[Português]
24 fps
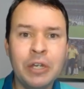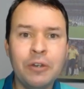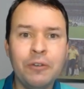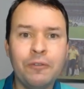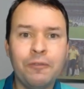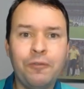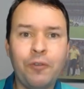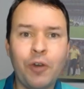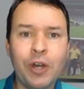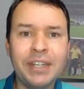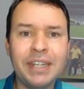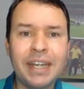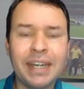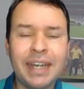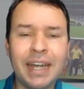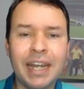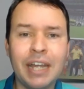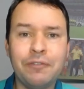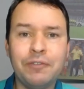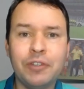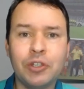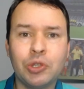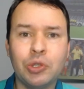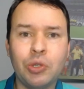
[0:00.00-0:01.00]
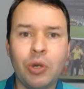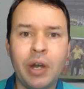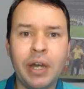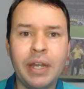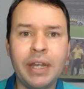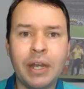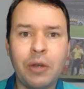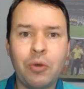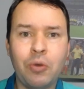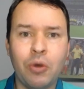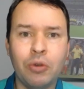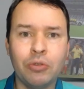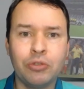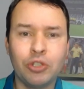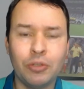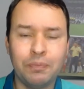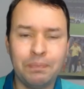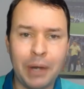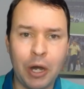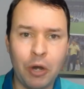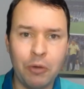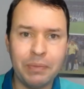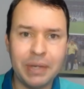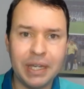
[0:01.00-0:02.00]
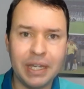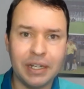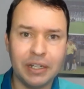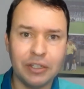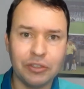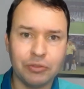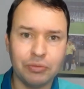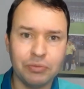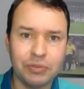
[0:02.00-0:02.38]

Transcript: foi naquela vitória contra o Palmeiras,